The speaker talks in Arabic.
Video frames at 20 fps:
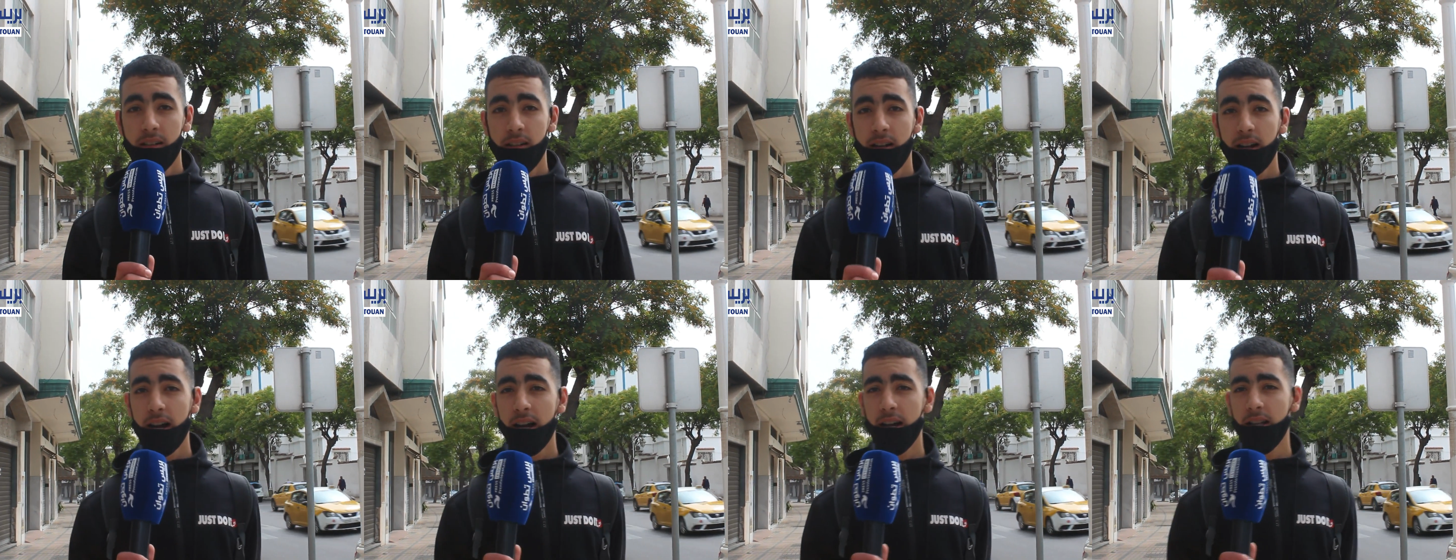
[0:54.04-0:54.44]

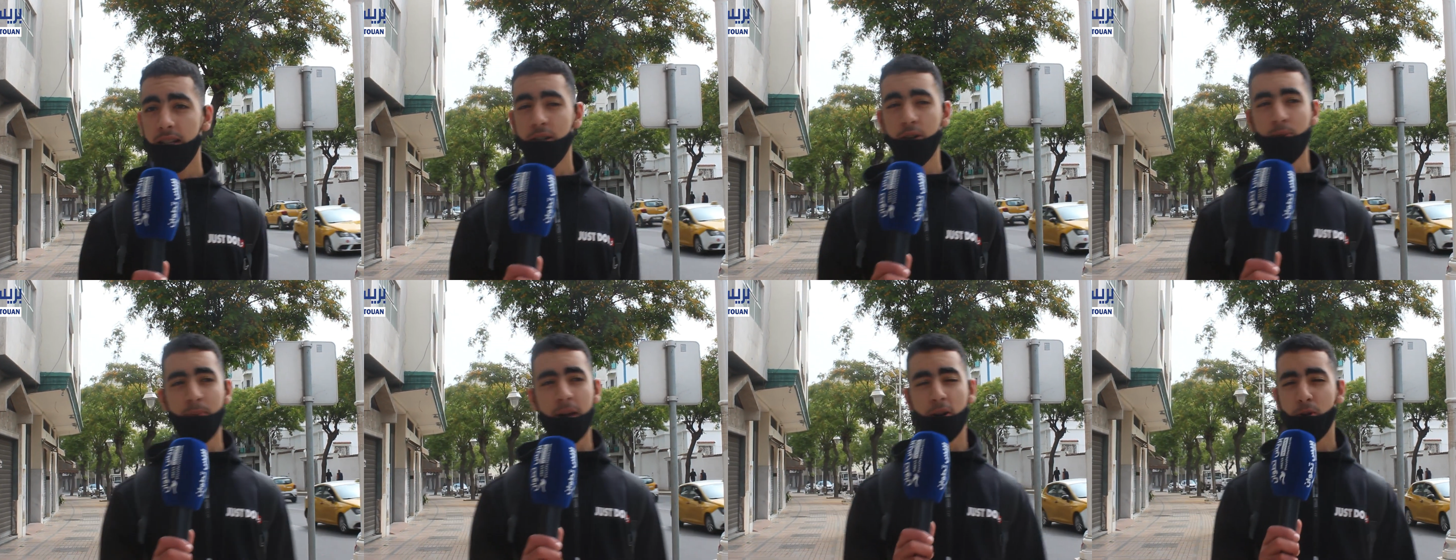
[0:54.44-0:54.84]
اه
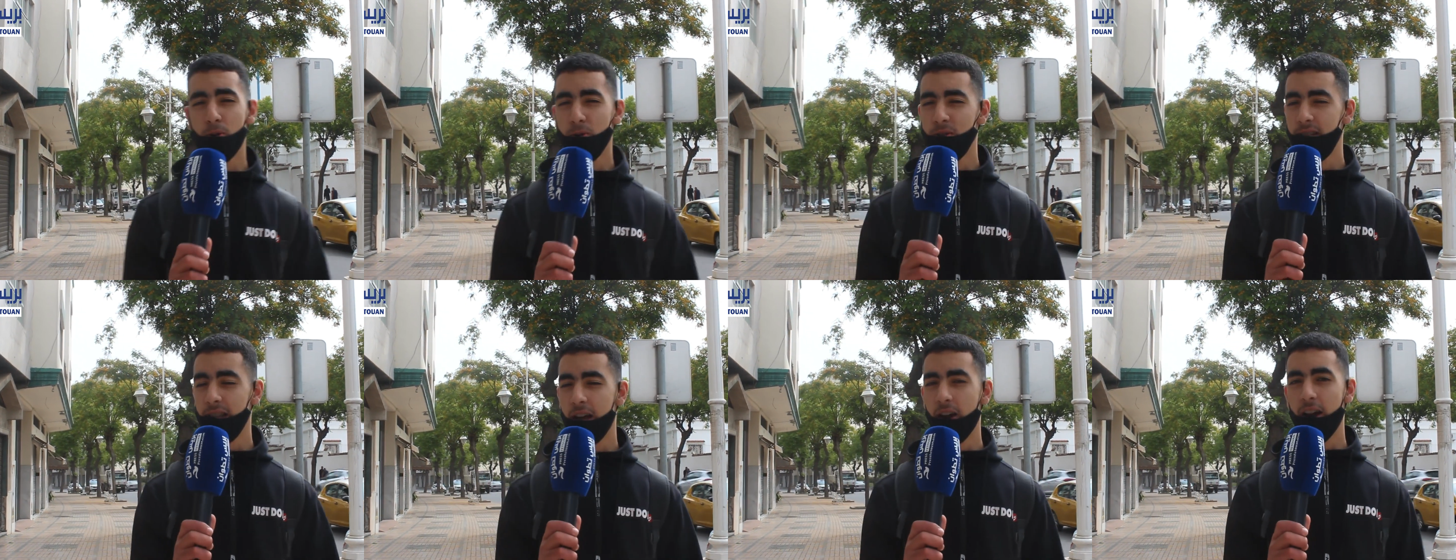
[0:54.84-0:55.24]
اليوم
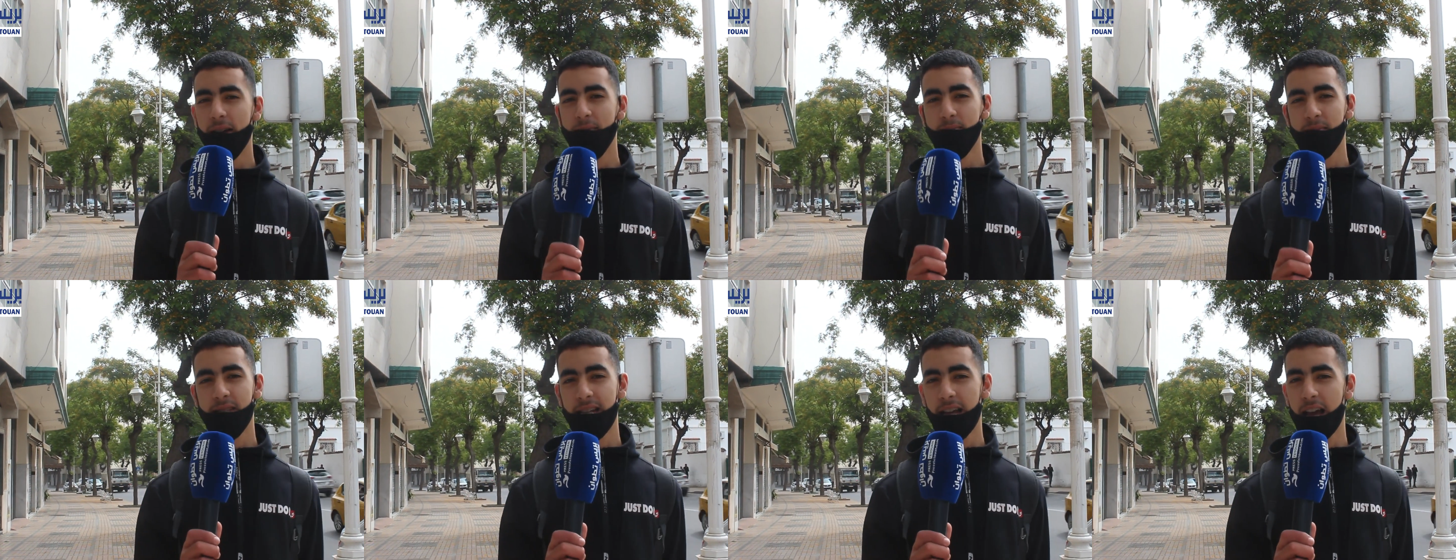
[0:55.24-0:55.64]
جوزنا
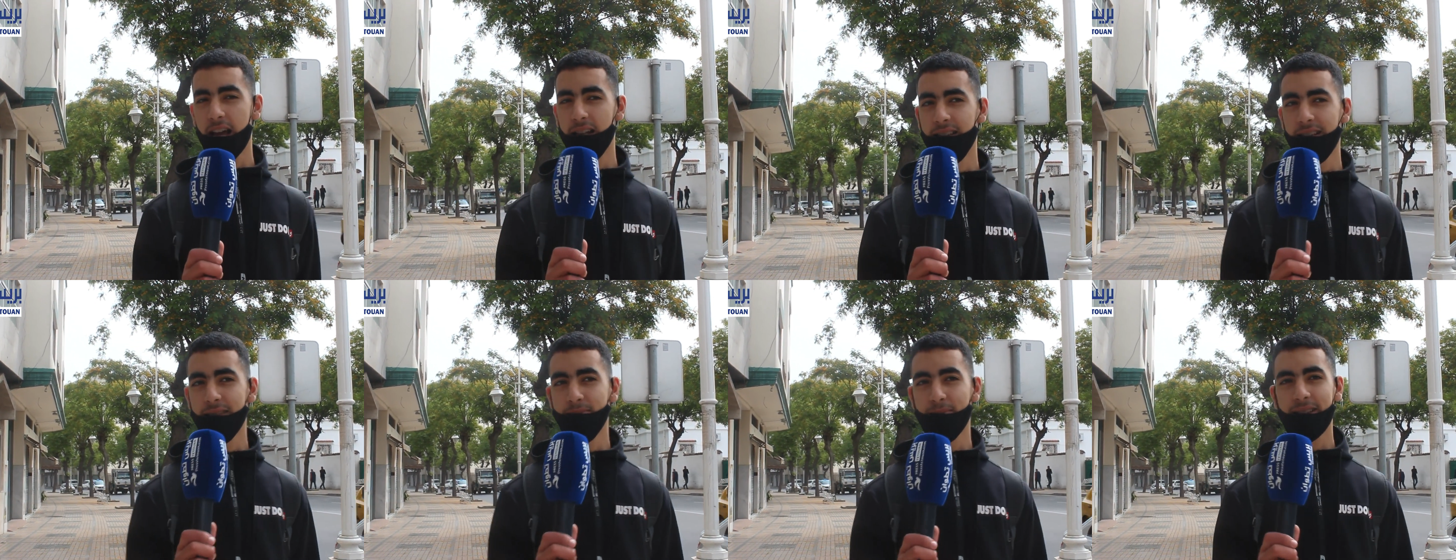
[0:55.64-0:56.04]

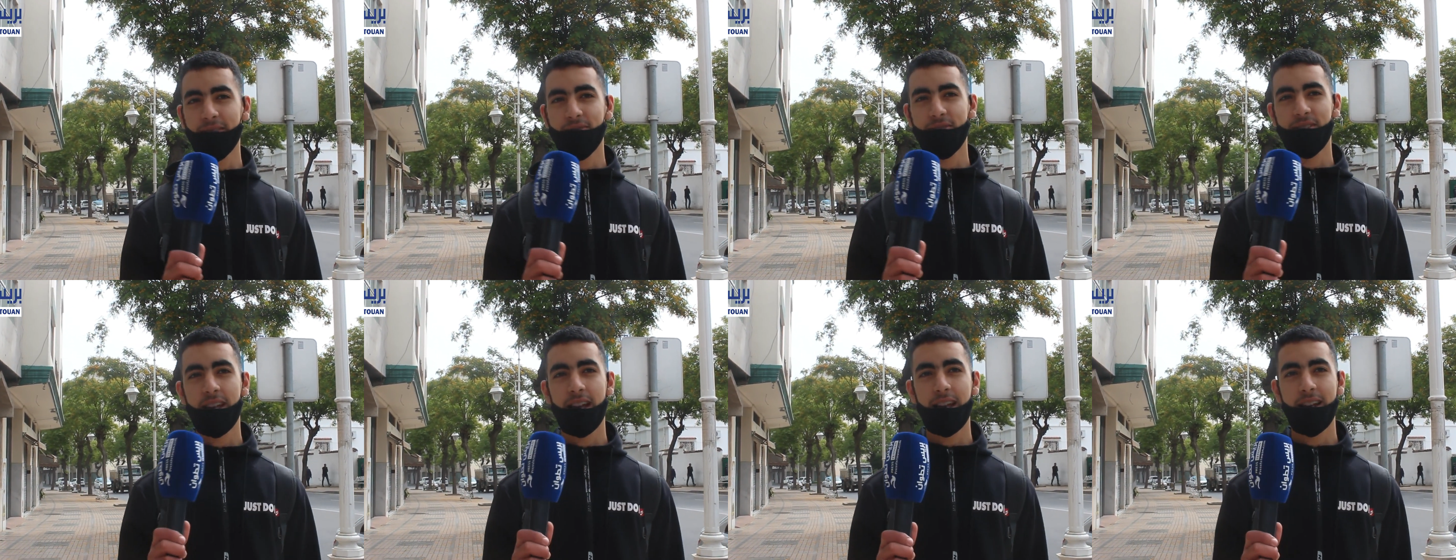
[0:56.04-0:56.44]
امتحان المط
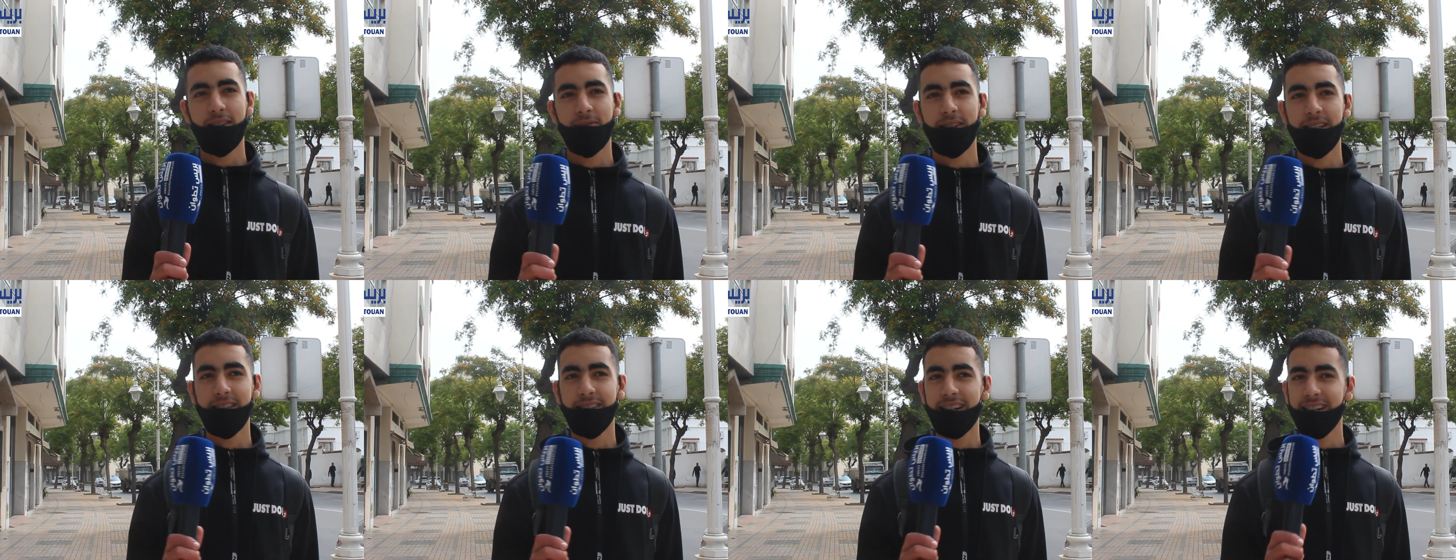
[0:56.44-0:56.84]
في
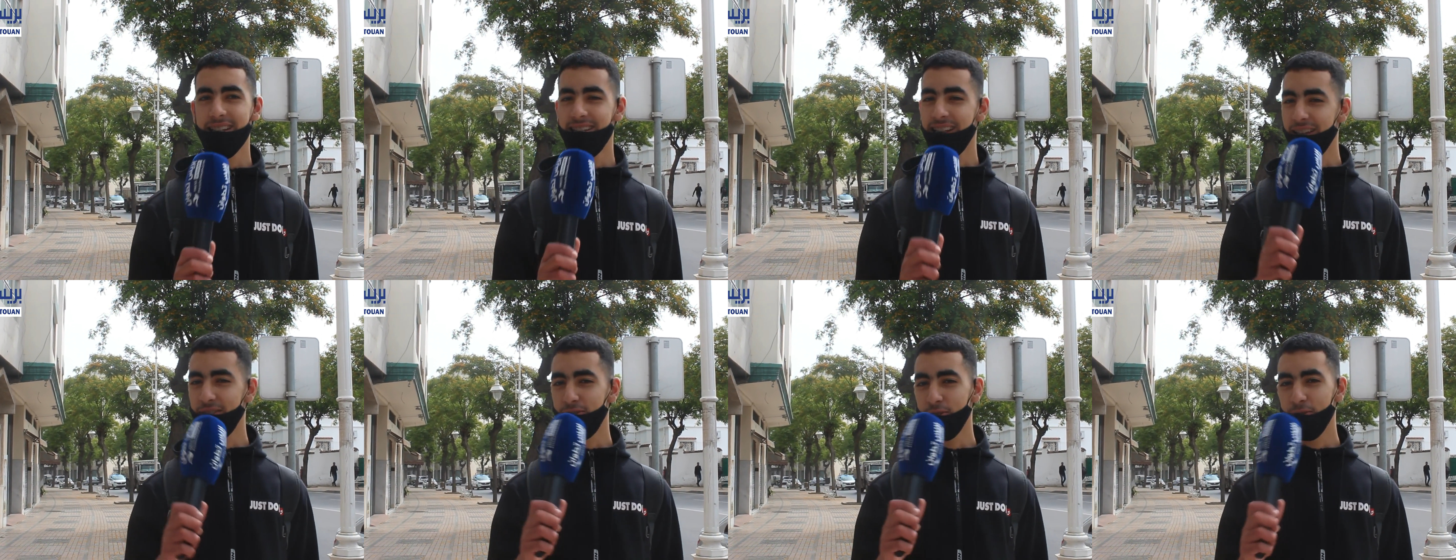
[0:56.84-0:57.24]
شريف
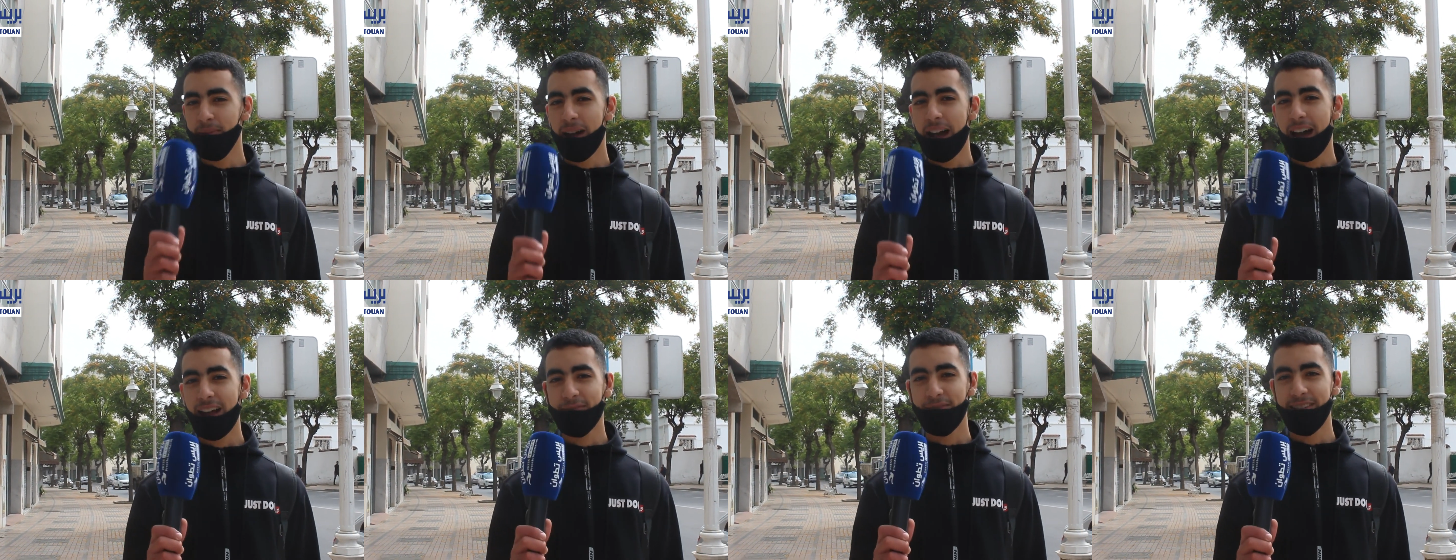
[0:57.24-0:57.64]
الادريس انتم
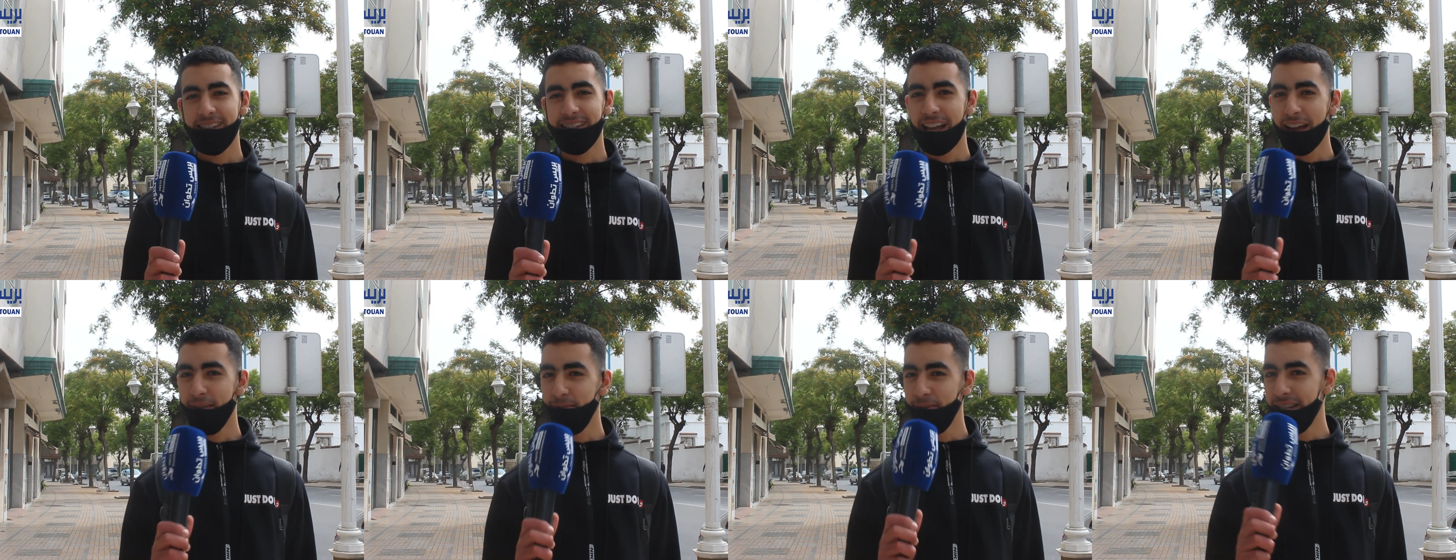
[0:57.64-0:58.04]
عارفين
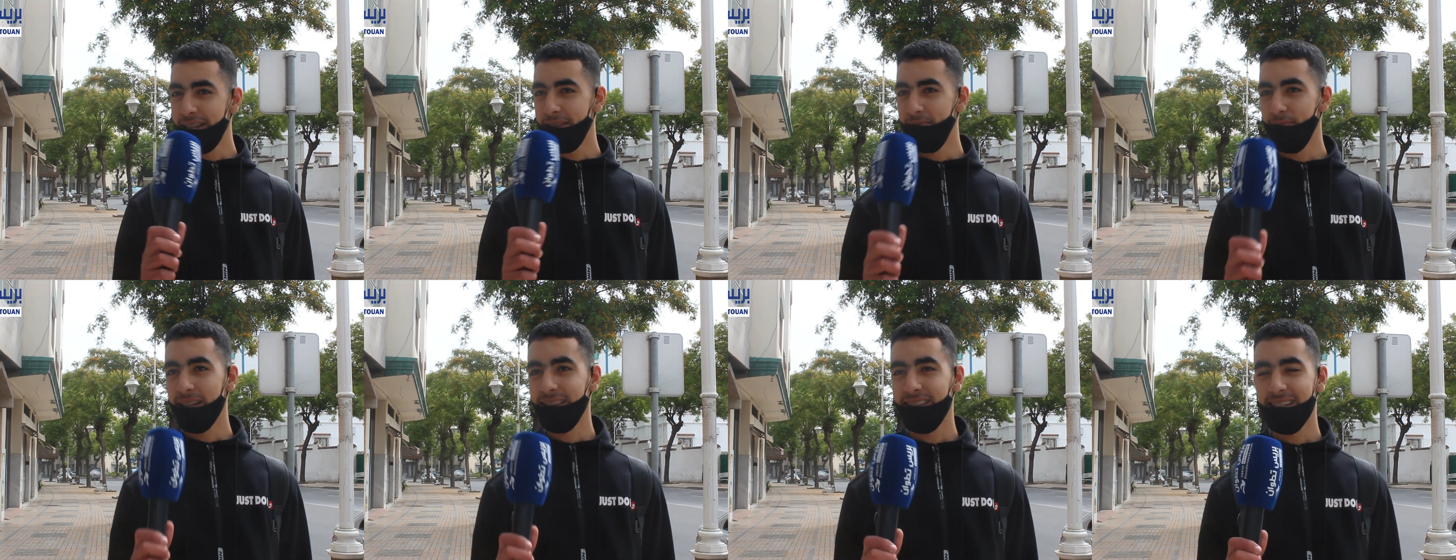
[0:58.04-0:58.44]
كاملين
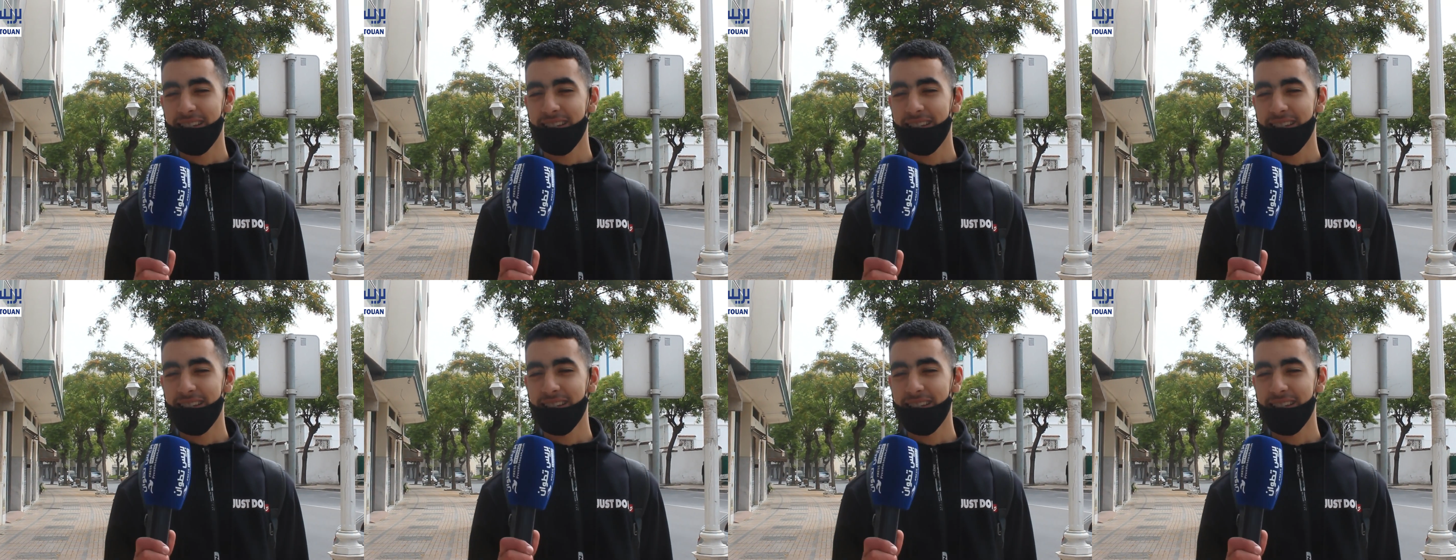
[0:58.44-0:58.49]
المط